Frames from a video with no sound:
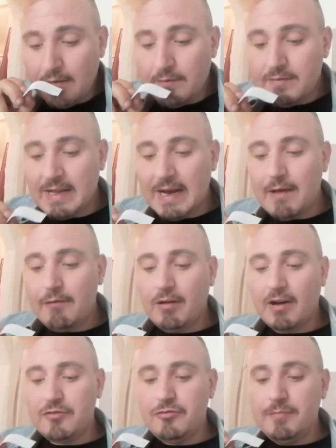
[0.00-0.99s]
vous allez
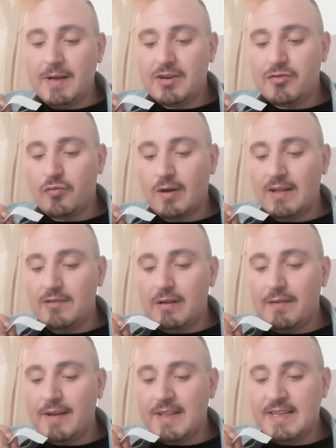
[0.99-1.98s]
avoir du benjoin, de
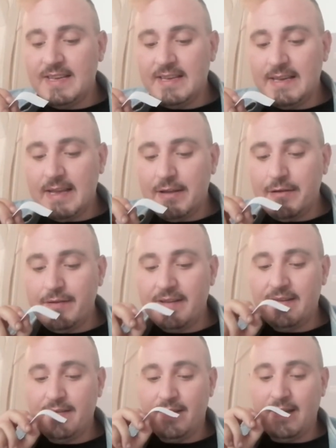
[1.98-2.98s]
la vanille et du
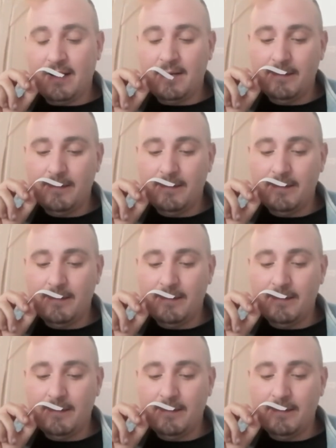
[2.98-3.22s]
vétiver.